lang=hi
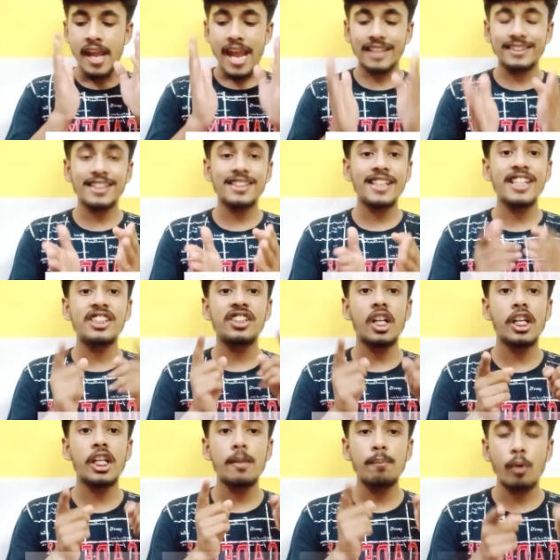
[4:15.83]
एक्सरसाइज
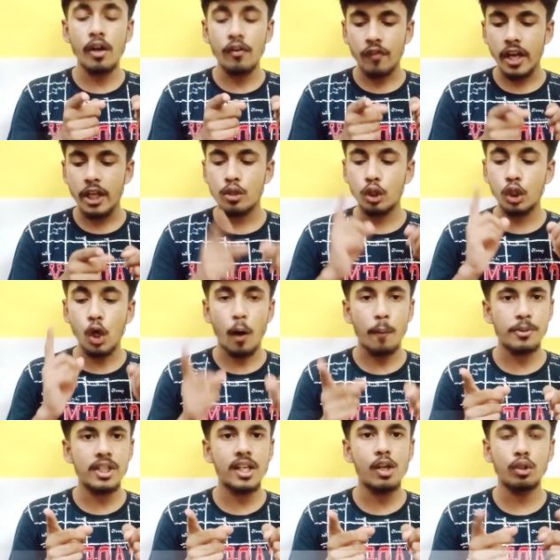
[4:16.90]
थर्टीन पॉइंट फाइव जो कि
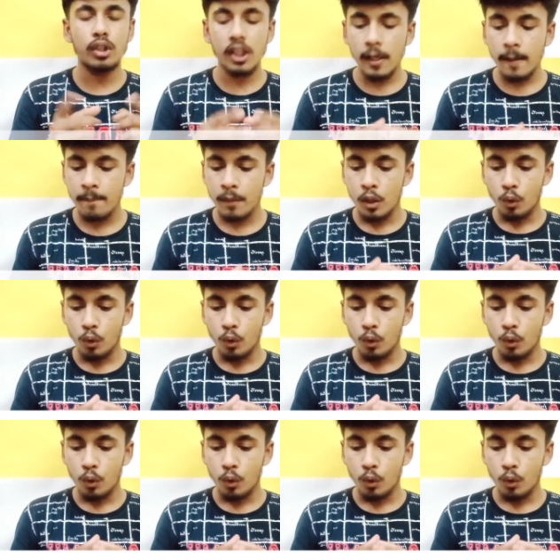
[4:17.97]
ऑप्शनल होती है